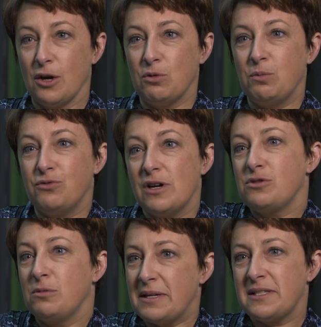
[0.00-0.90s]
pour pouvoir
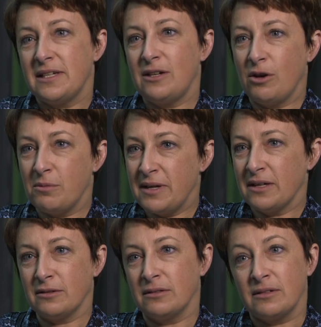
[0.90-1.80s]
se passer de leur
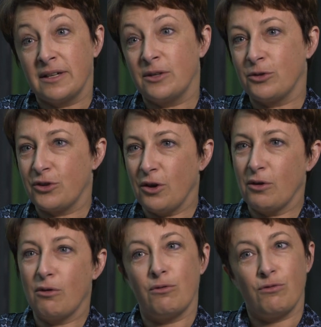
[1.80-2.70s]
mère quelques
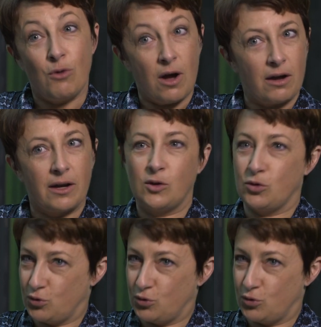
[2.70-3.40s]
heures, voire quelques